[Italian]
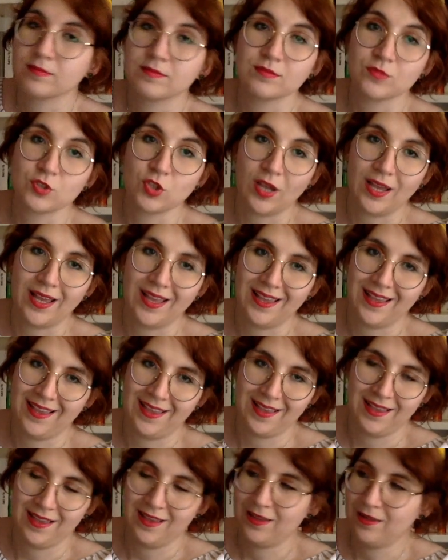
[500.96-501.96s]
cioè
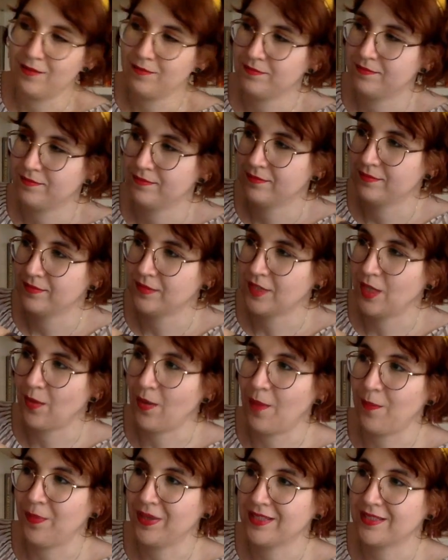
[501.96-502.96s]
è, vabbè,
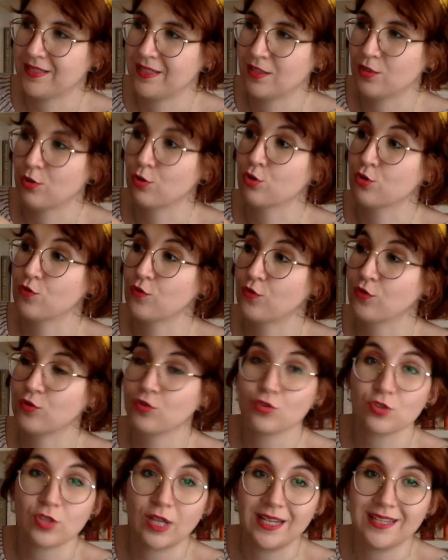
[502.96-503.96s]
è pazzesco,
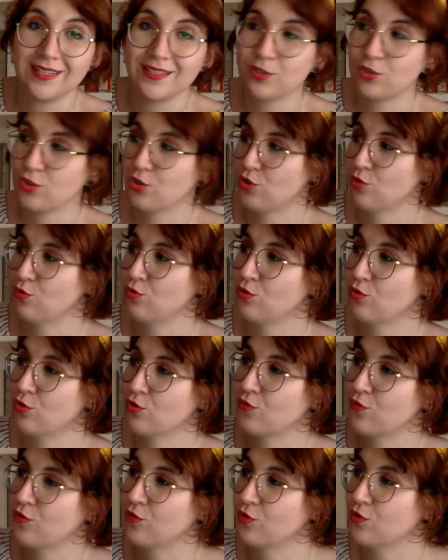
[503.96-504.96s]
sfondo, all'inizio c'è tutto lo
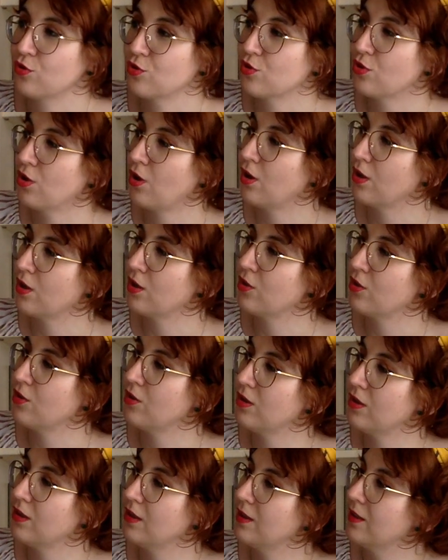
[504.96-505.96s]
sfondo
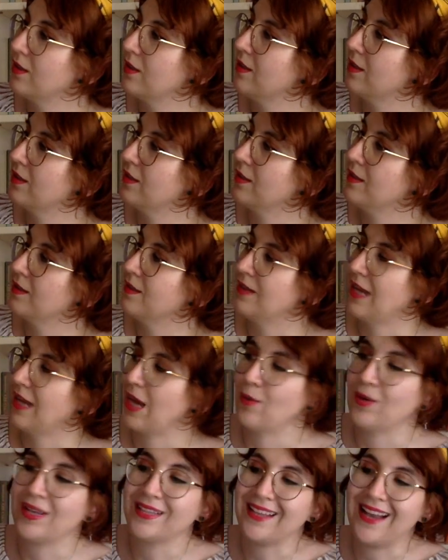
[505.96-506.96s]
storico, è
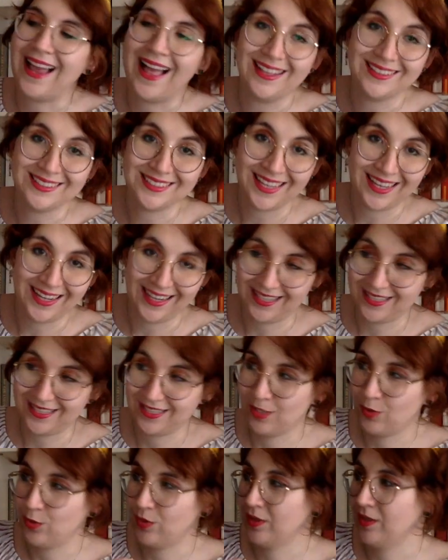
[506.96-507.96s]
un Atlante
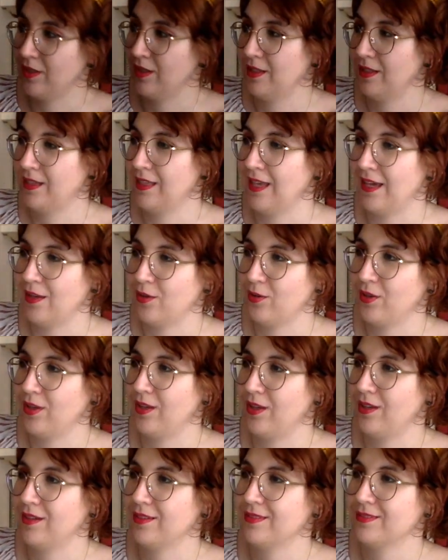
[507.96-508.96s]
ragazzi, quindi è chiaro
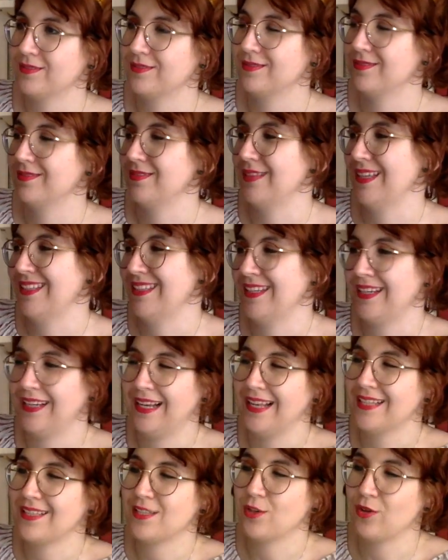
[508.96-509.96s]
che è
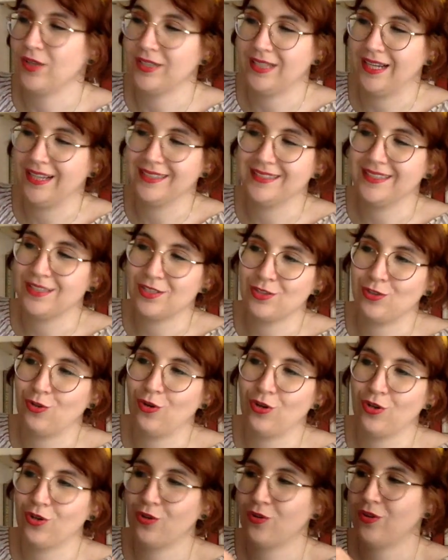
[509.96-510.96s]
classico Atlante
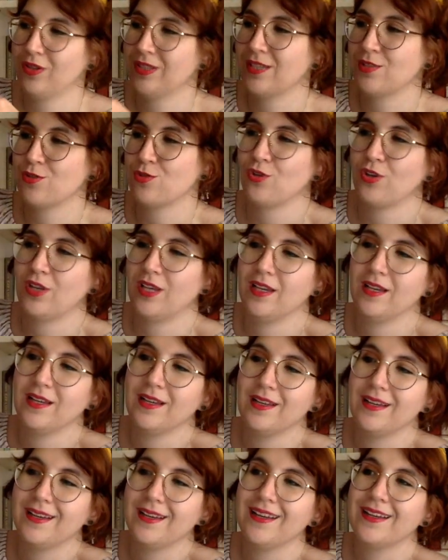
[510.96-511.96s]
storico, adesso so che
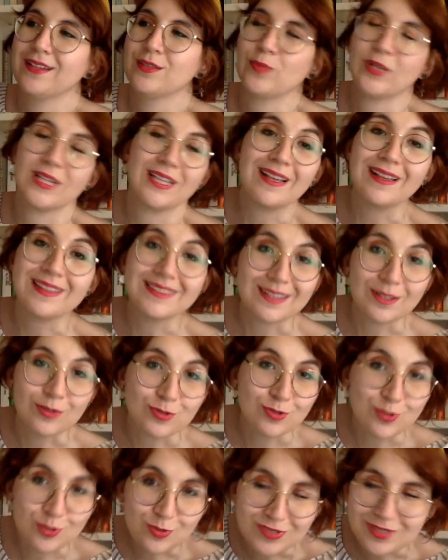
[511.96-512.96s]
praticamente
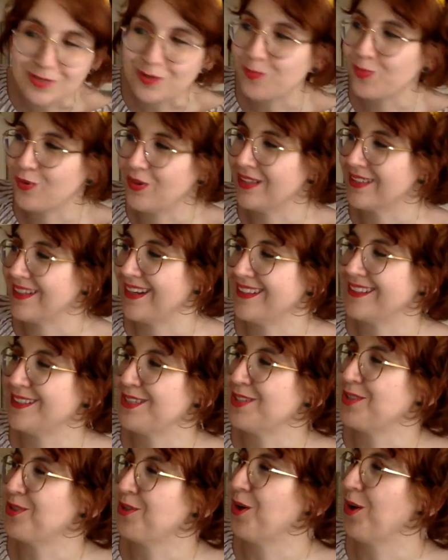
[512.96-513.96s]
non si usano più gli Atlanti
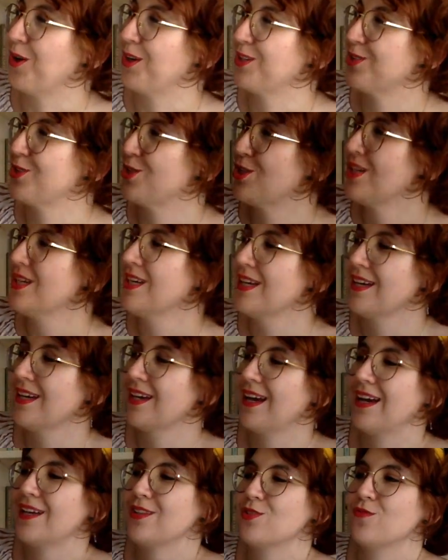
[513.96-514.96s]
storici,
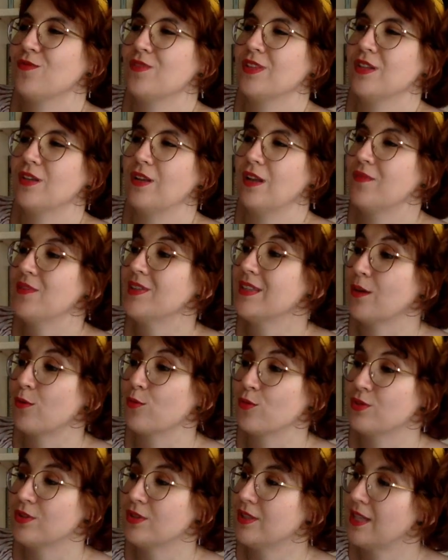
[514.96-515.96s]
adesso vi dico, la vita
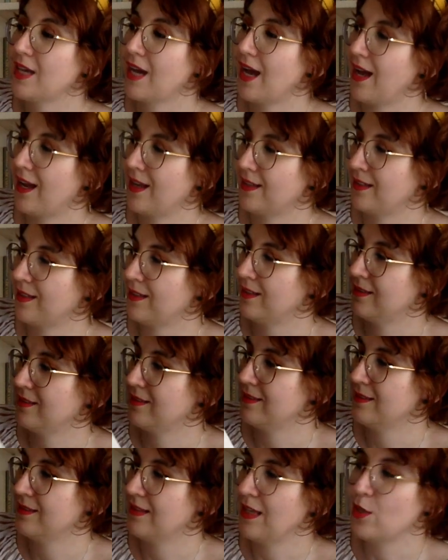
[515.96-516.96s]
quotidiana.
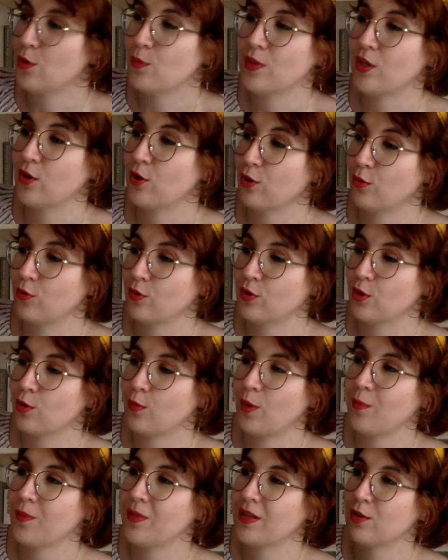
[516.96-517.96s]
E io mi ricordo quando ero
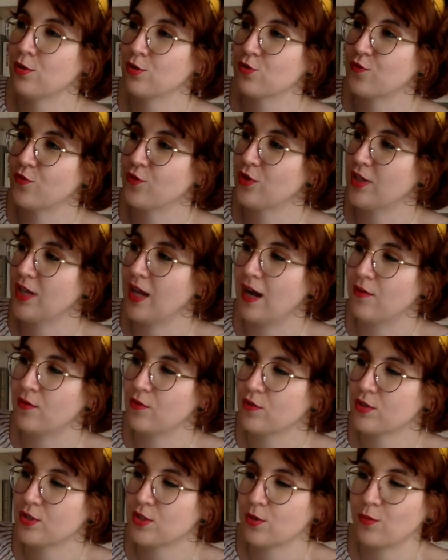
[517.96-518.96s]
bambina lo sfogliavo,
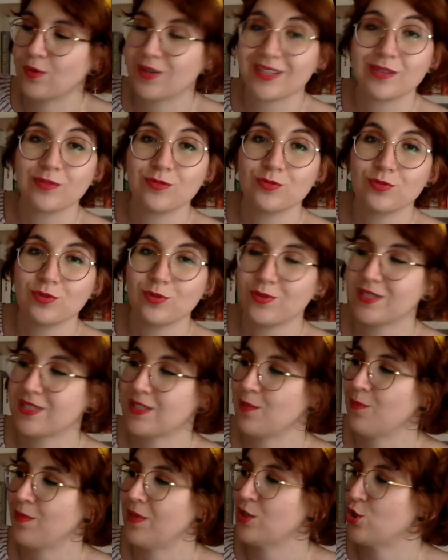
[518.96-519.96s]
questo e guardavo tutte
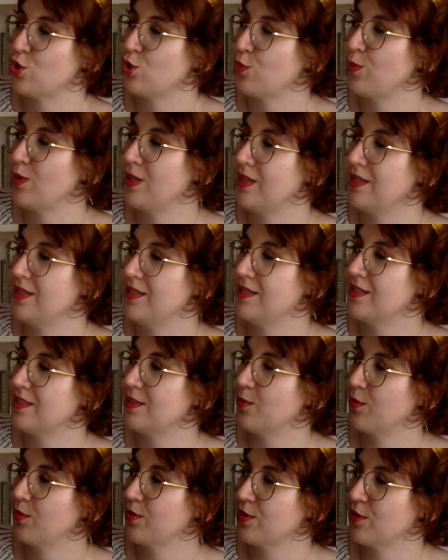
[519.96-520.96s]
queste immagini
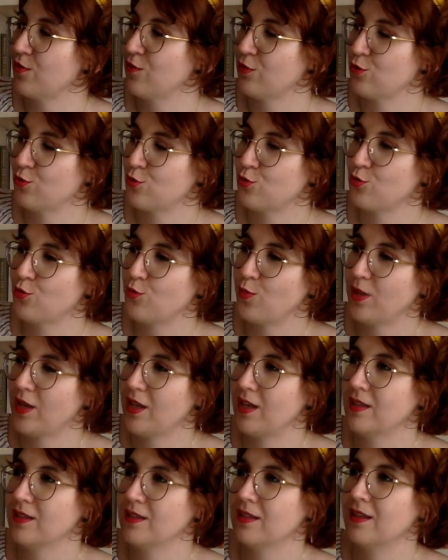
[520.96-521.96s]
bellissime, queste foto
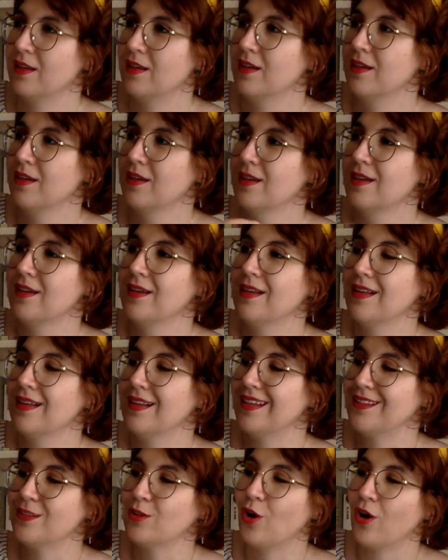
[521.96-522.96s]
stupende,
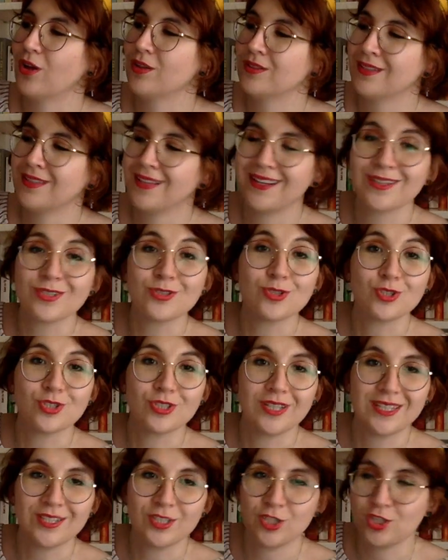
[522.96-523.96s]
le donne nella
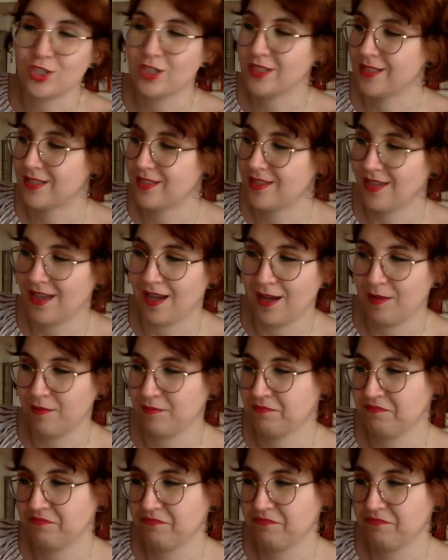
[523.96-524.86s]
società egizia,